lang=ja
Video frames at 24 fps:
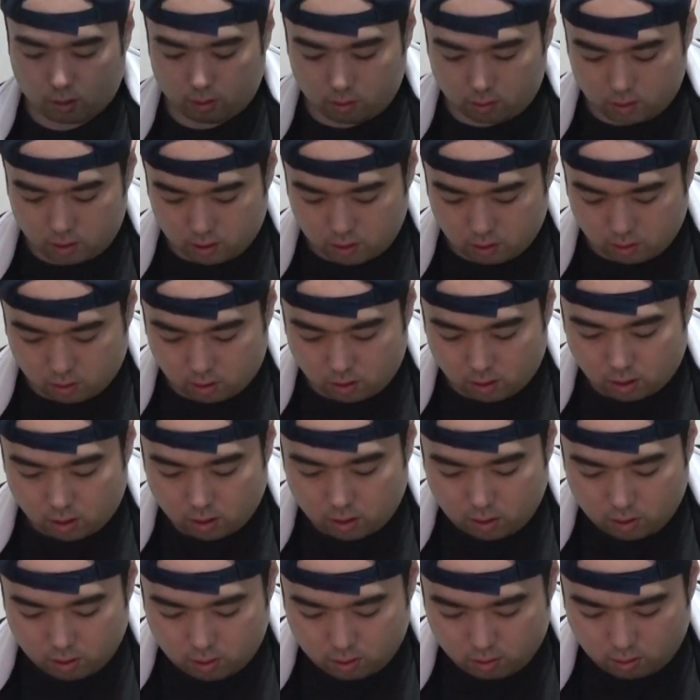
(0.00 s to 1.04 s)
よいしょ
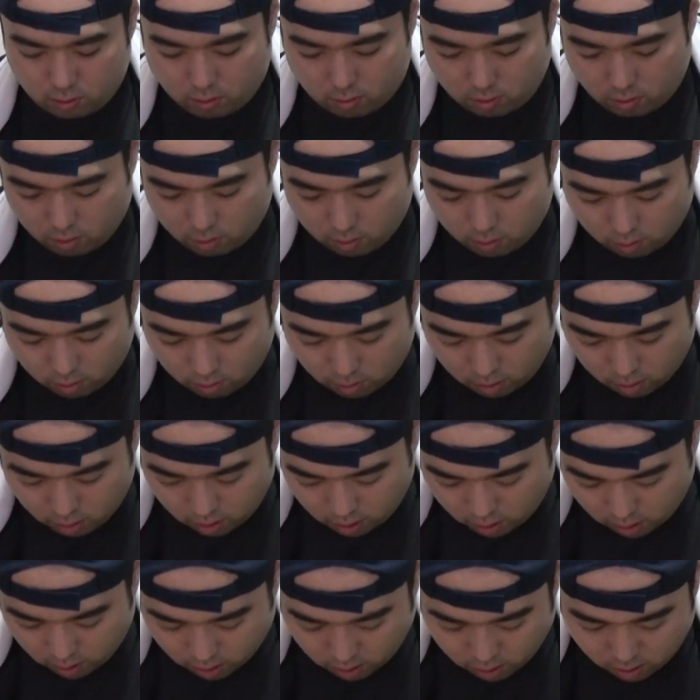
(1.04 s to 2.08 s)
お
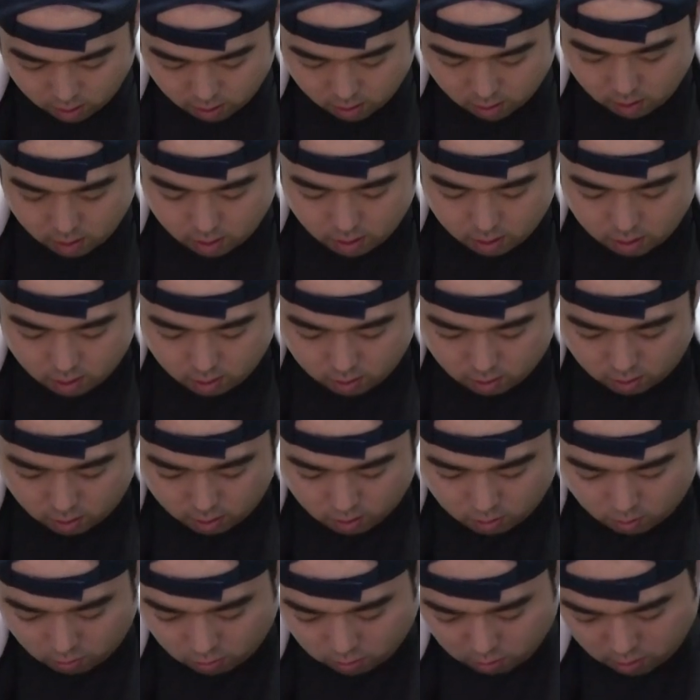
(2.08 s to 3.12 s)
お
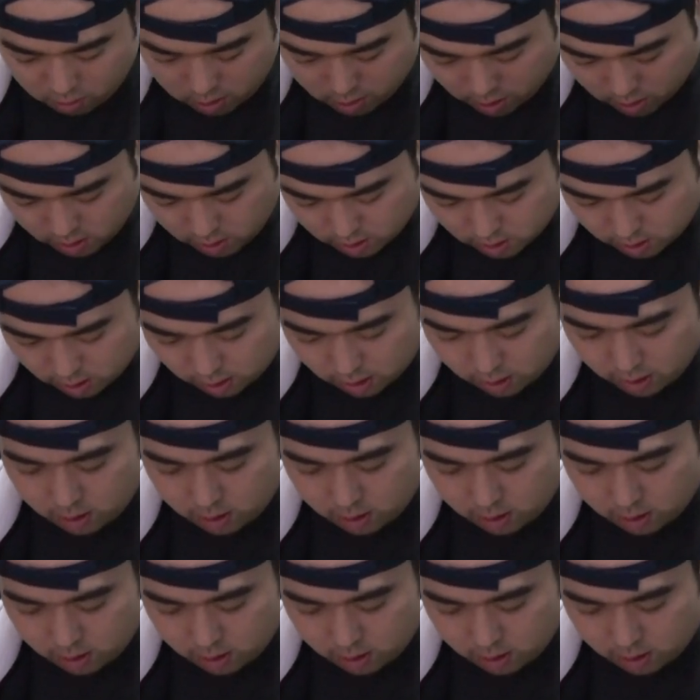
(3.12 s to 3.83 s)
あこういう感じかは